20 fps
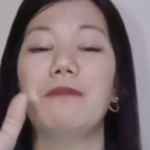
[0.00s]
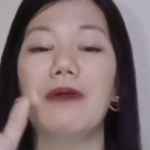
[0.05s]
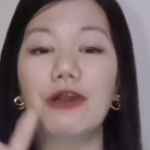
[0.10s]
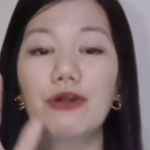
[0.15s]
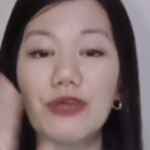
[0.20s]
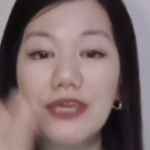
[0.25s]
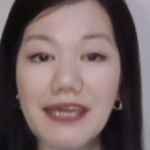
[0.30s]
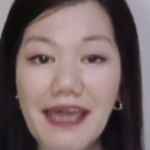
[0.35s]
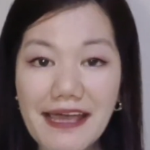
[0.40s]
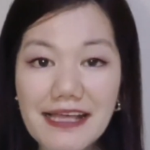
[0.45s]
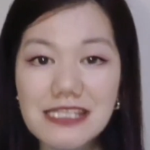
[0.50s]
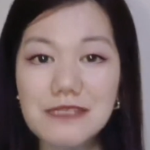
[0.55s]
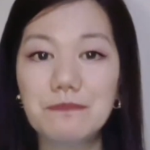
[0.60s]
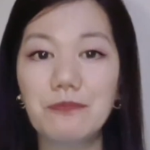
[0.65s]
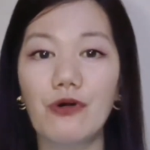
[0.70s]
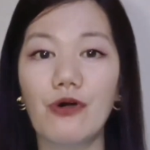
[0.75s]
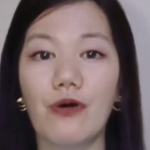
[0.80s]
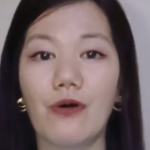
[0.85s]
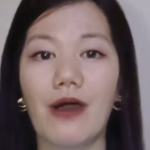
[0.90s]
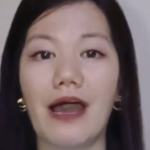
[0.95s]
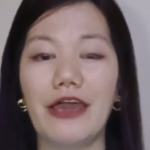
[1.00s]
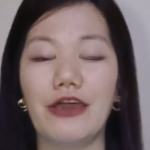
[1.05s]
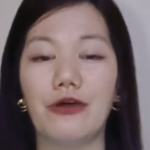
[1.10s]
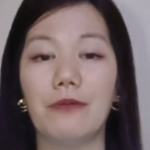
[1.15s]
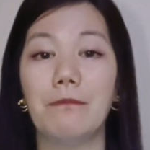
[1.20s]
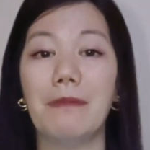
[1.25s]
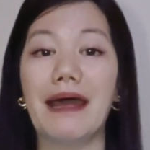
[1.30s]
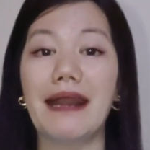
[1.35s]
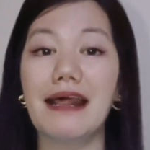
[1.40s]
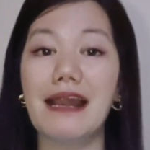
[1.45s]
Pero yes po,
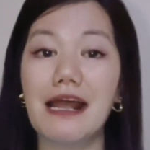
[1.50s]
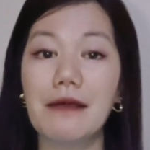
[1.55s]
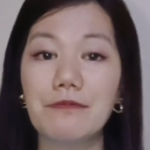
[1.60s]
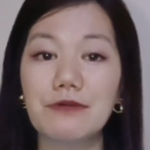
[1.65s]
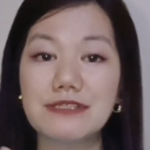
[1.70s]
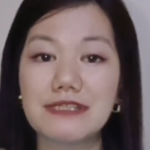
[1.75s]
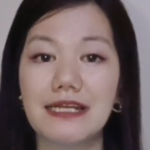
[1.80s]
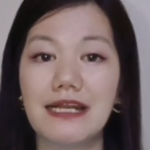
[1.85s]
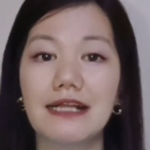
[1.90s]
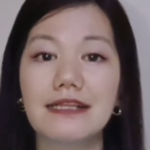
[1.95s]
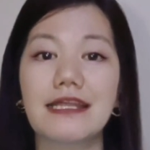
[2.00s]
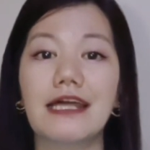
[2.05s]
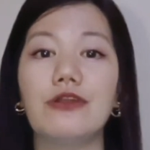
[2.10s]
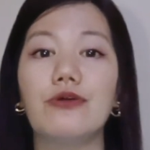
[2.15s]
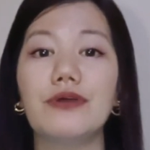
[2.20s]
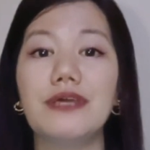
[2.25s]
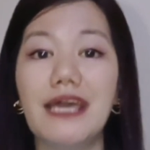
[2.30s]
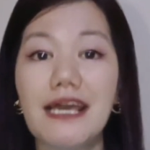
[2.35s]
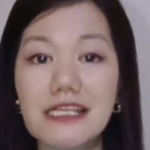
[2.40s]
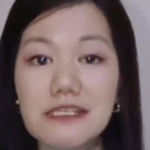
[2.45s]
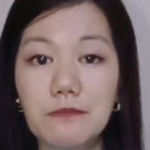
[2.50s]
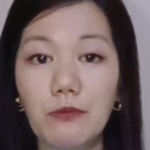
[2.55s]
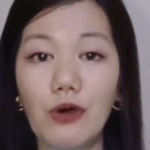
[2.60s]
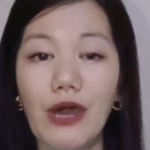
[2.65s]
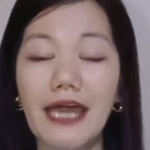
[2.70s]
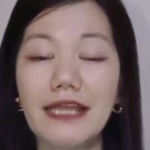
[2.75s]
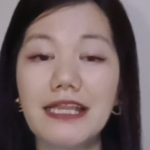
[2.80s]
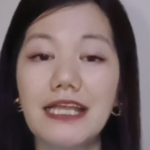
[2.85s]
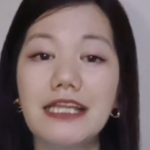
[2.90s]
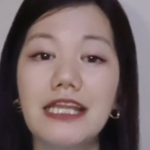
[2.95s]
ayun, para lang po sa nagtanong, yes po,
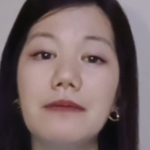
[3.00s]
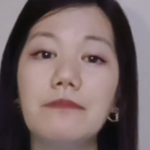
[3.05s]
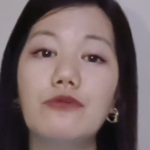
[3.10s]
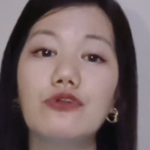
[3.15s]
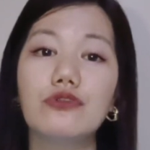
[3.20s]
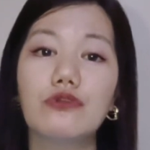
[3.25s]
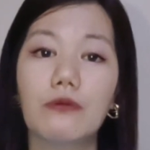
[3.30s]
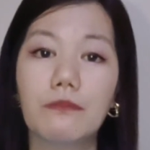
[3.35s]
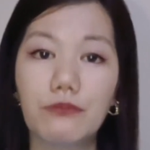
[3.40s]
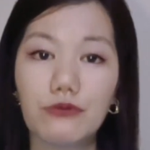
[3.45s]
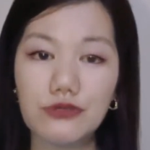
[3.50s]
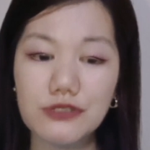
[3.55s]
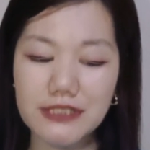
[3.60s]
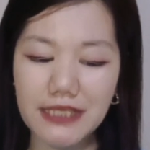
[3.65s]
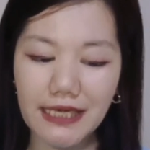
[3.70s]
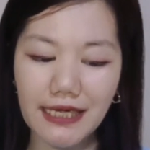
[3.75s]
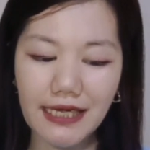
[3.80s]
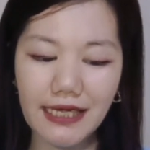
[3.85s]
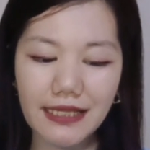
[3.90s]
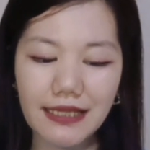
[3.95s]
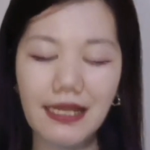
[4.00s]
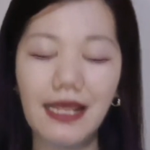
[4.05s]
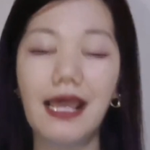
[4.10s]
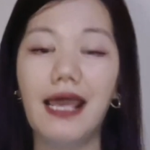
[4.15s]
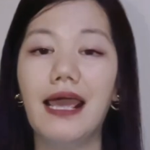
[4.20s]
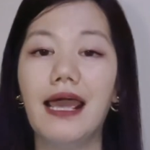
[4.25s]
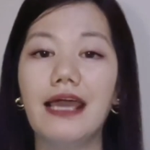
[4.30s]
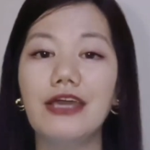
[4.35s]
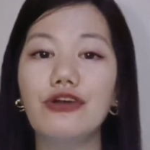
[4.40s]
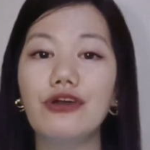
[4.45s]
kahit hindi mo tubusin,
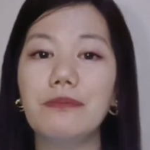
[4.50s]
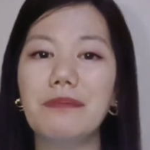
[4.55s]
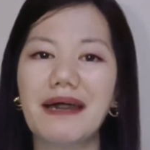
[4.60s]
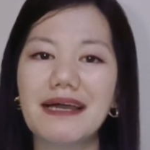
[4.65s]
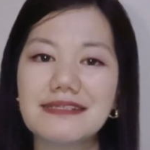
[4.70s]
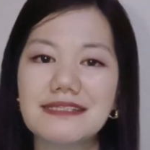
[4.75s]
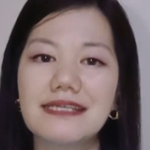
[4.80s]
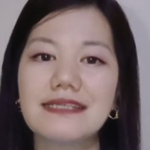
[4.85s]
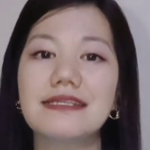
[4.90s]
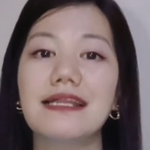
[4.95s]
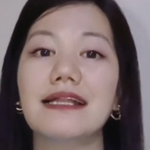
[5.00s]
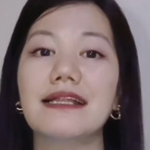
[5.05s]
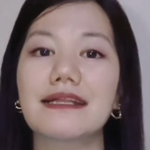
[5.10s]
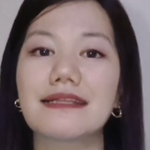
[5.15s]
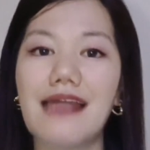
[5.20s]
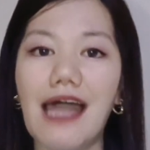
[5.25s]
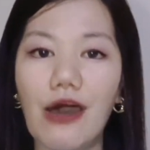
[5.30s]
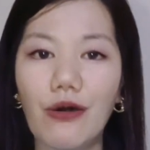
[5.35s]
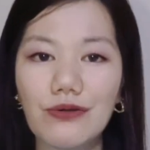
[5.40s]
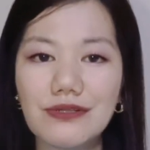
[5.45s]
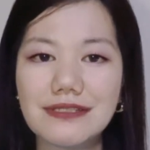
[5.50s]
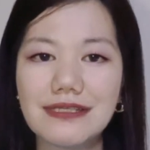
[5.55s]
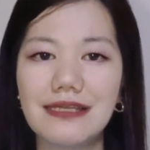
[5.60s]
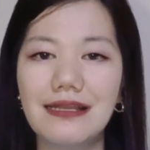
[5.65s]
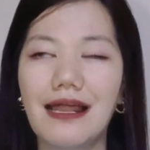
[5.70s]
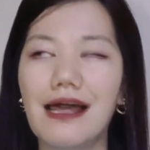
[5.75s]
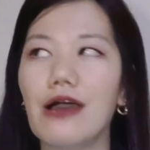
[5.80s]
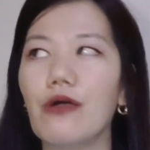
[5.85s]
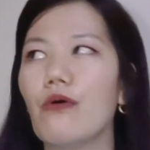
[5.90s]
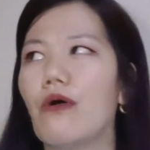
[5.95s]
yung iba kasi natatakot
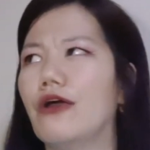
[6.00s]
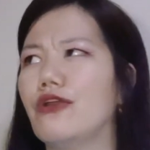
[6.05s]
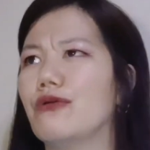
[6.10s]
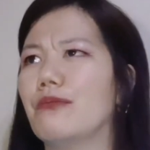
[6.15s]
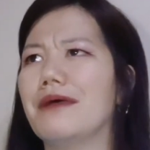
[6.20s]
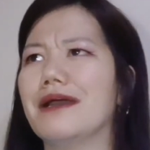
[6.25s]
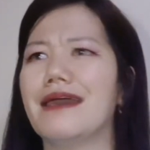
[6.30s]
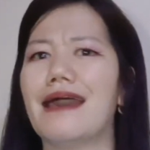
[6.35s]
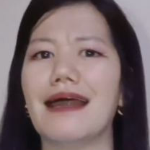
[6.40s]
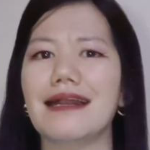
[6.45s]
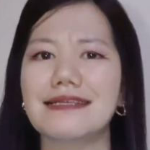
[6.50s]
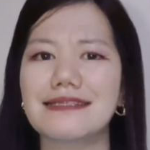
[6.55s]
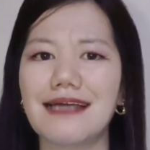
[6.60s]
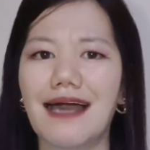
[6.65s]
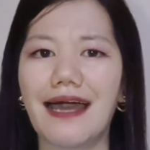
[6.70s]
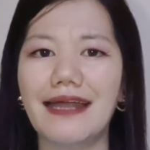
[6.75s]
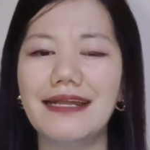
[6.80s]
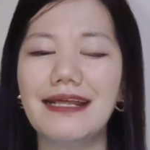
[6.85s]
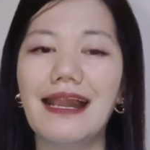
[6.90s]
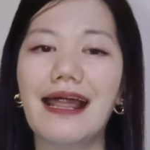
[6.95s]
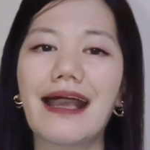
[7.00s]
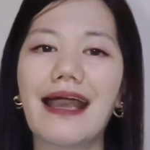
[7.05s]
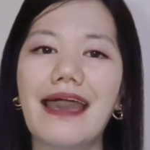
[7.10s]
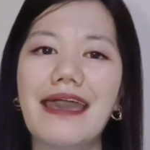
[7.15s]
sila kung anong mangyari sa kanila.